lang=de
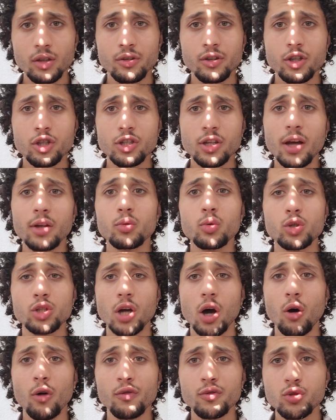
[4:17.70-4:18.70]
dich
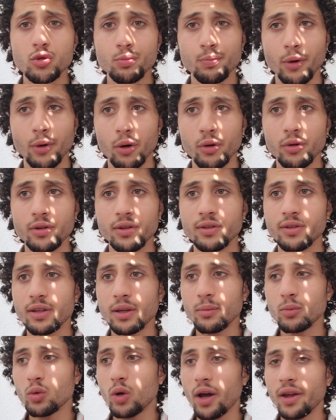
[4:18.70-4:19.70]
dadurch aufzubauen,
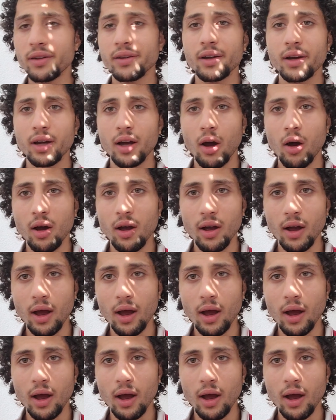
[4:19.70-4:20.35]
indem du andere